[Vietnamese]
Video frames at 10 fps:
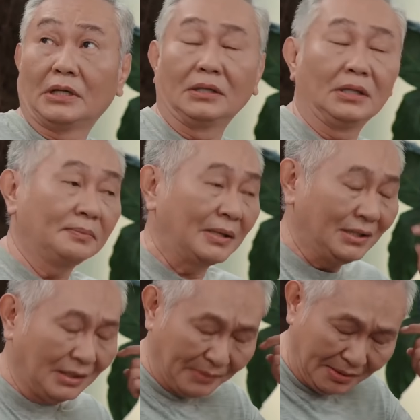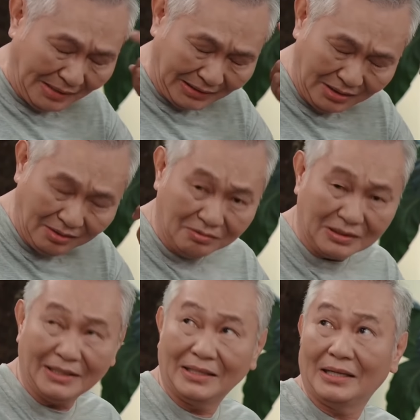Trời ơi banh là mơn banh cái lỗ
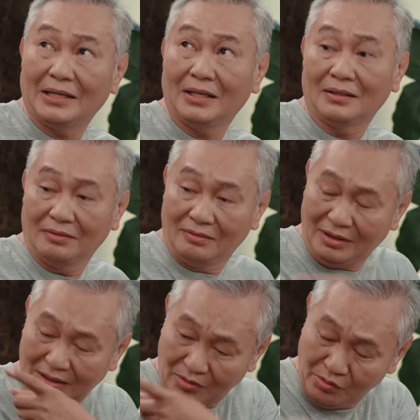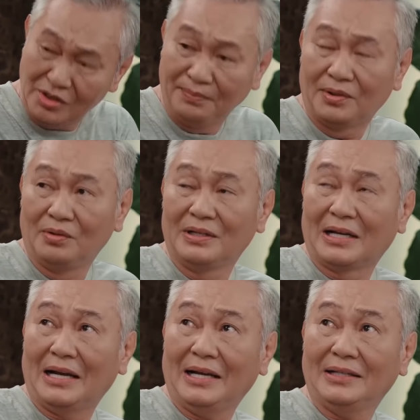tay ra nghe Tôi nói là ủ giùm tôi một
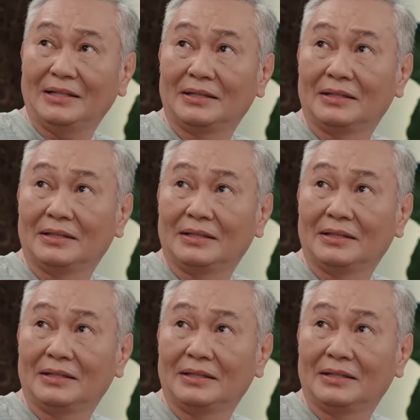cái